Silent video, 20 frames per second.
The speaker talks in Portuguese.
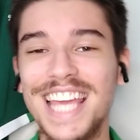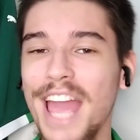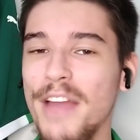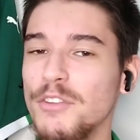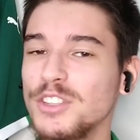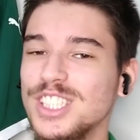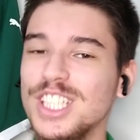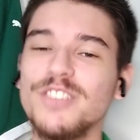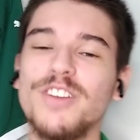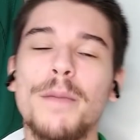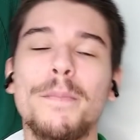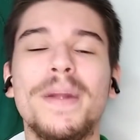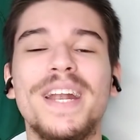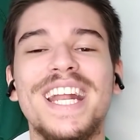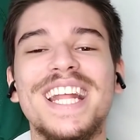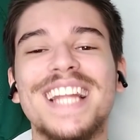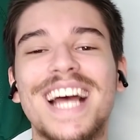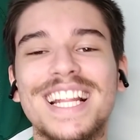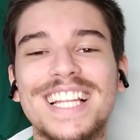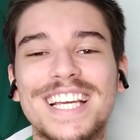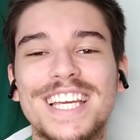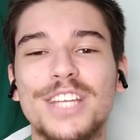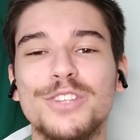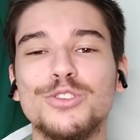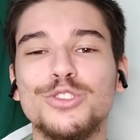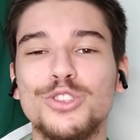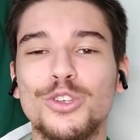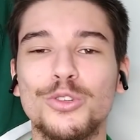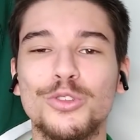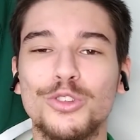e aí você não vai perder nada aqui
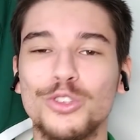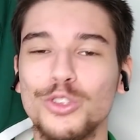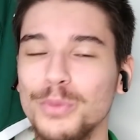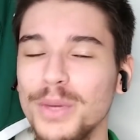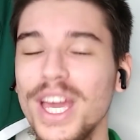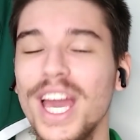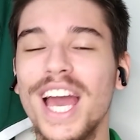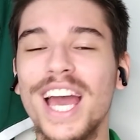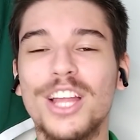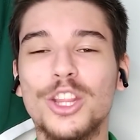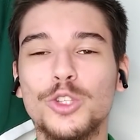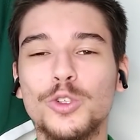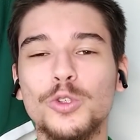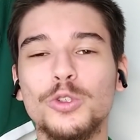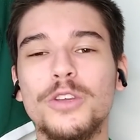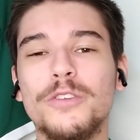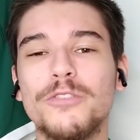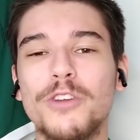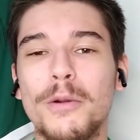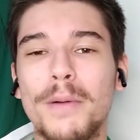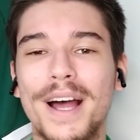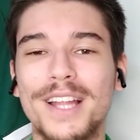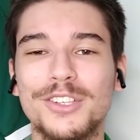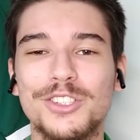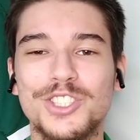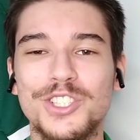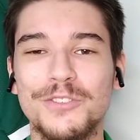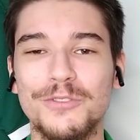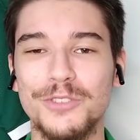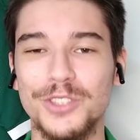no seu YouTube, tudo em
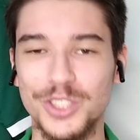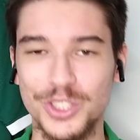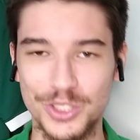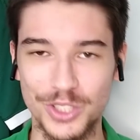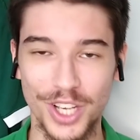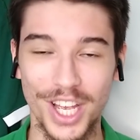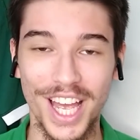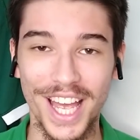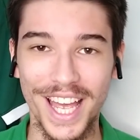formato de vídeo.